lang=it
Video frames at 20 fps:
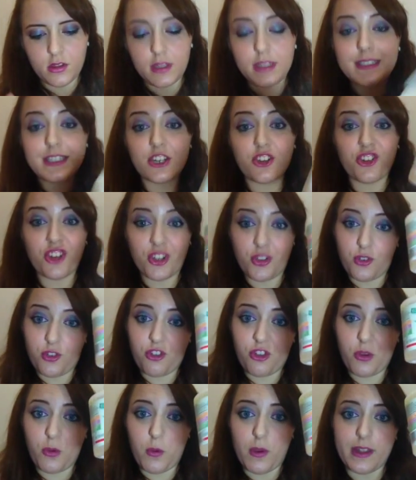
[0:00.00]

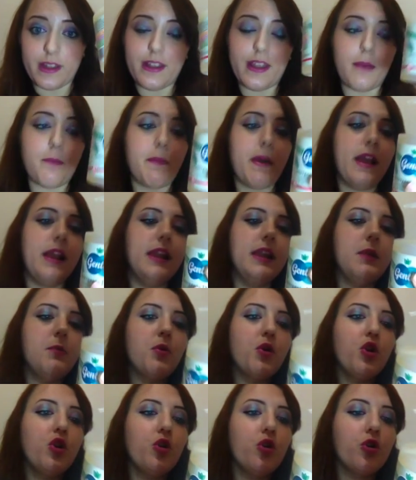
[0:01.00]
350 ml di
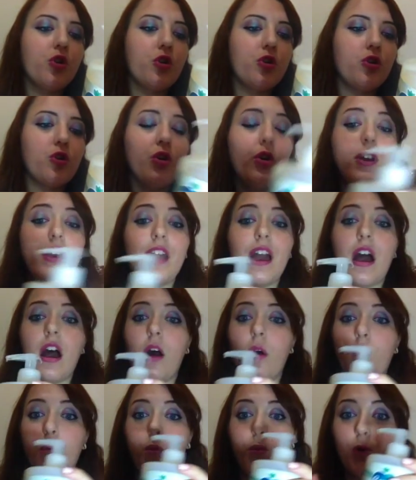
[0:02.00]
prodotto e
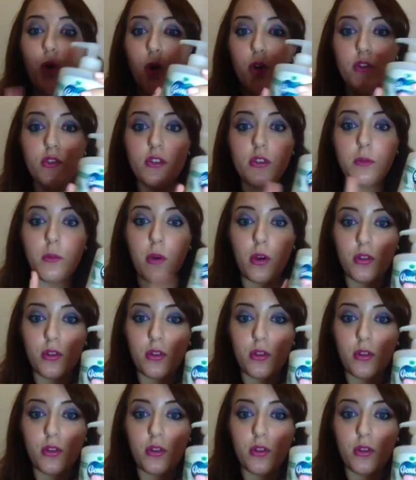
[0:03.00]
ha un ottimo